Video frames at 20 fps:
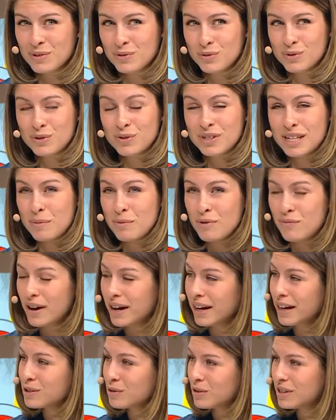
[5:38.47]
tout ce que ça peut
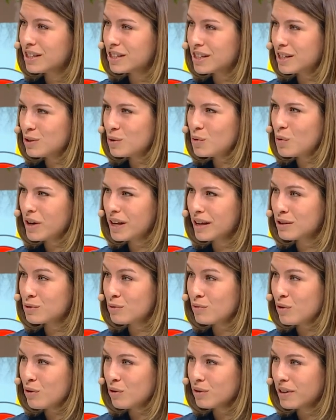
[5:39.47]
faire résonner chez nous. Et
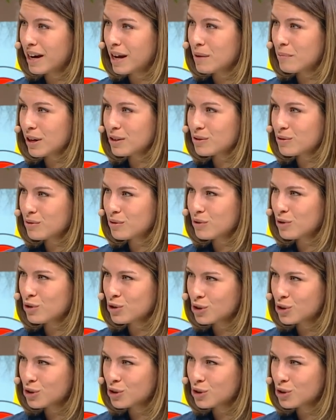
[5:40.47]
souvent, on a l'impression que